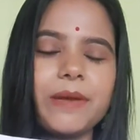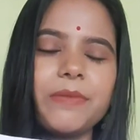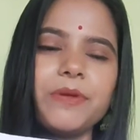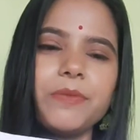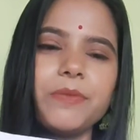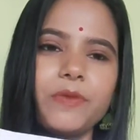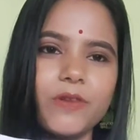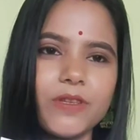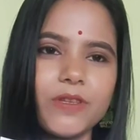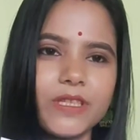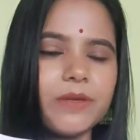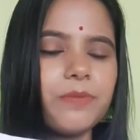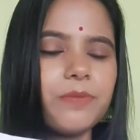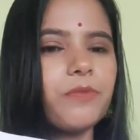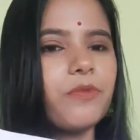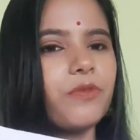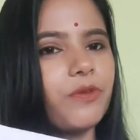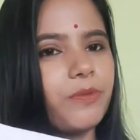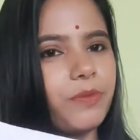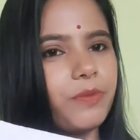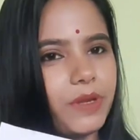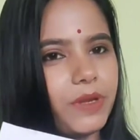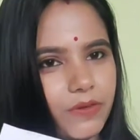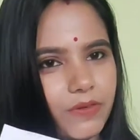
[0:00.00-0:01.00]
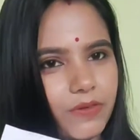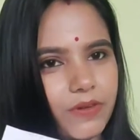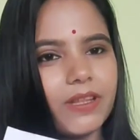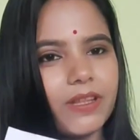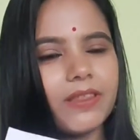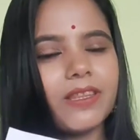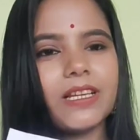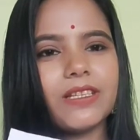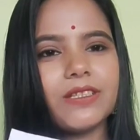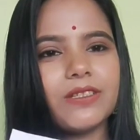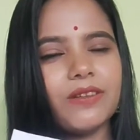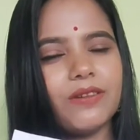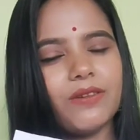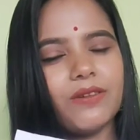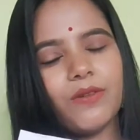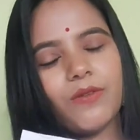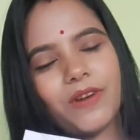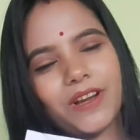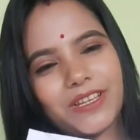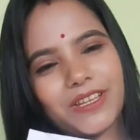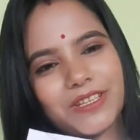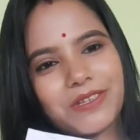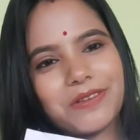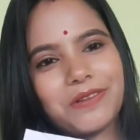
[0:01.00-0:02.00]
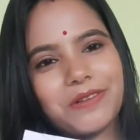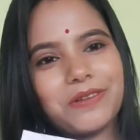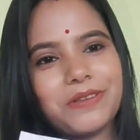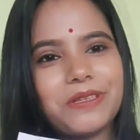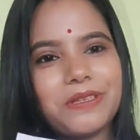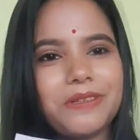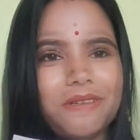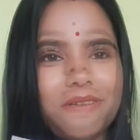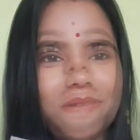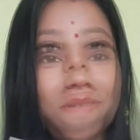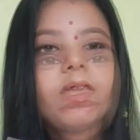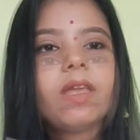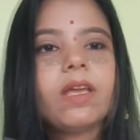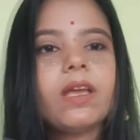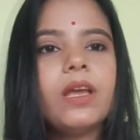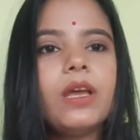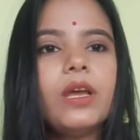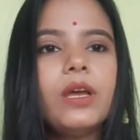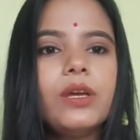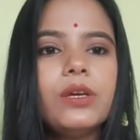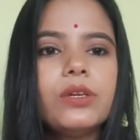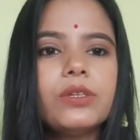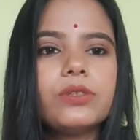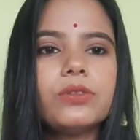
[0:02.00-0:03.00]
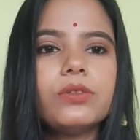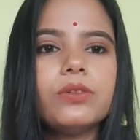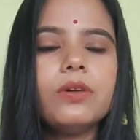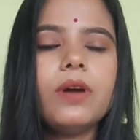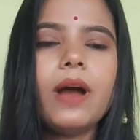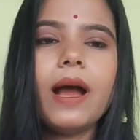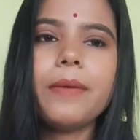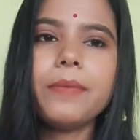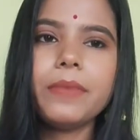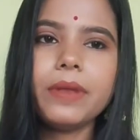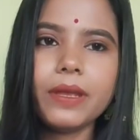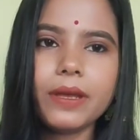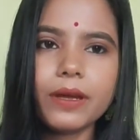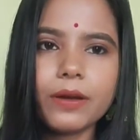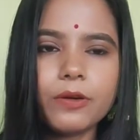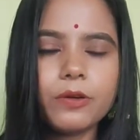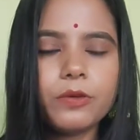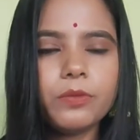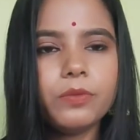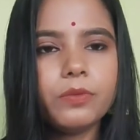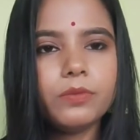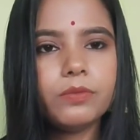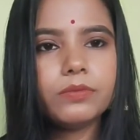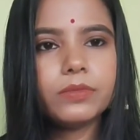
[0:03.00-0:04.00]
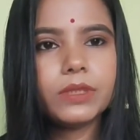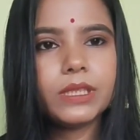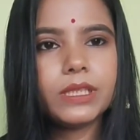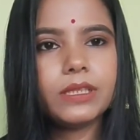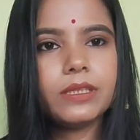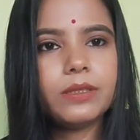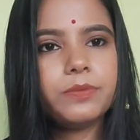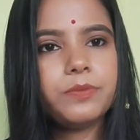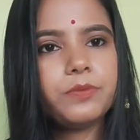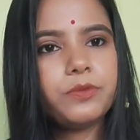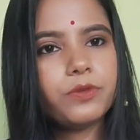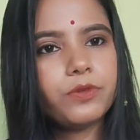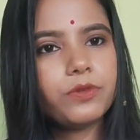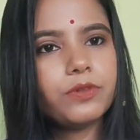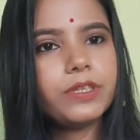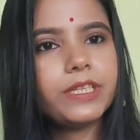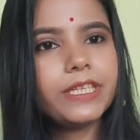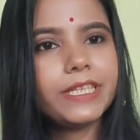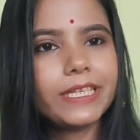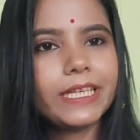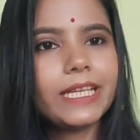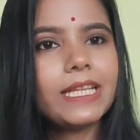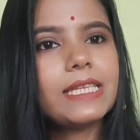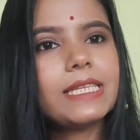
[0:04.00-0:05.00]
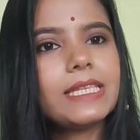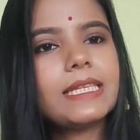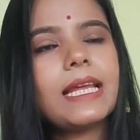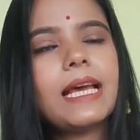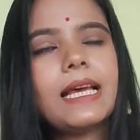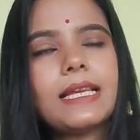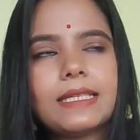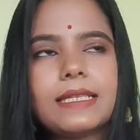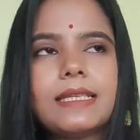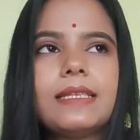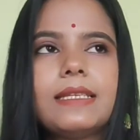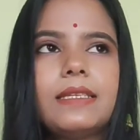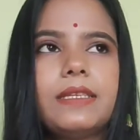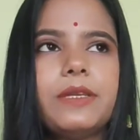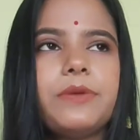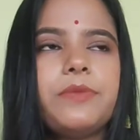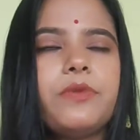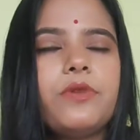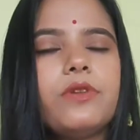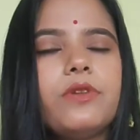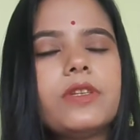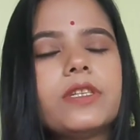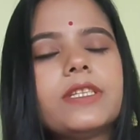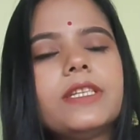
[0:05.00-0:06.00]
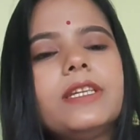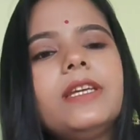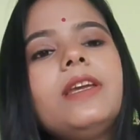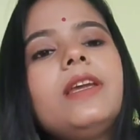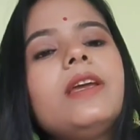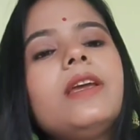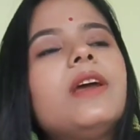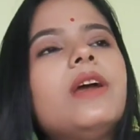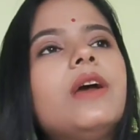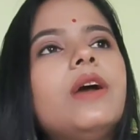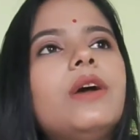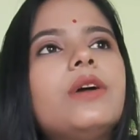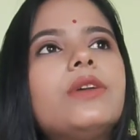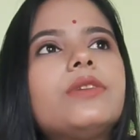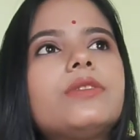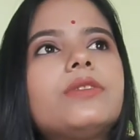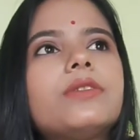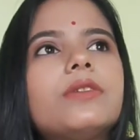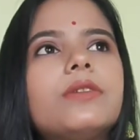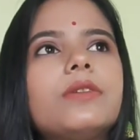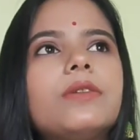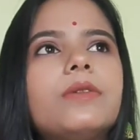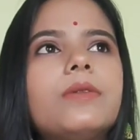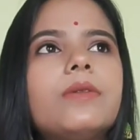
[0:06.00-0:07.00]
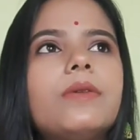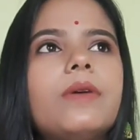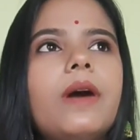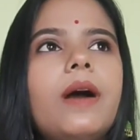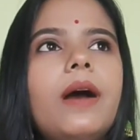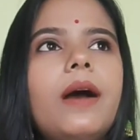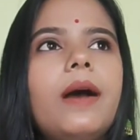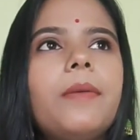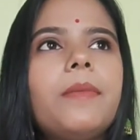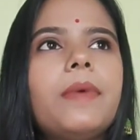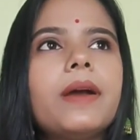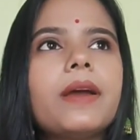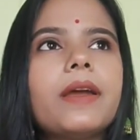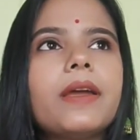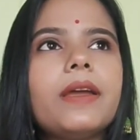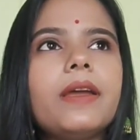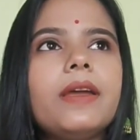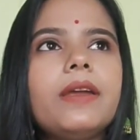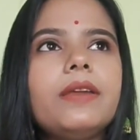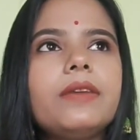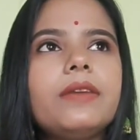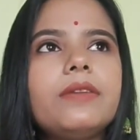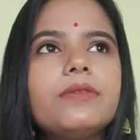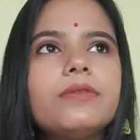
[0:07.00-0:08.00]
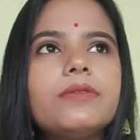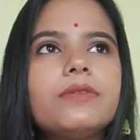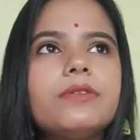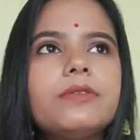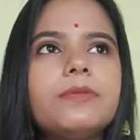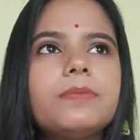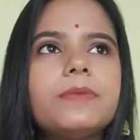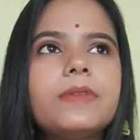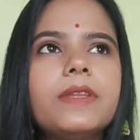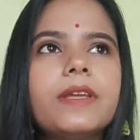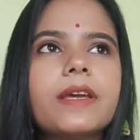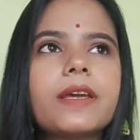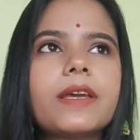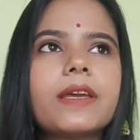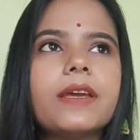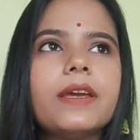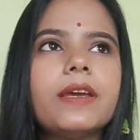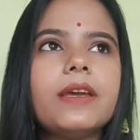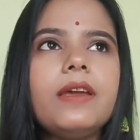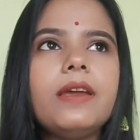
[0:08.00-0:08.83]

আমি বলছি পুরো ভিডিওটা তার জন্য ওয়াচ করতে হবে সো আমি এখন মানে পুরো ডিটেলসটা আস্তে আস্তে বলছি সো আমাকে ইউটিউব থেকে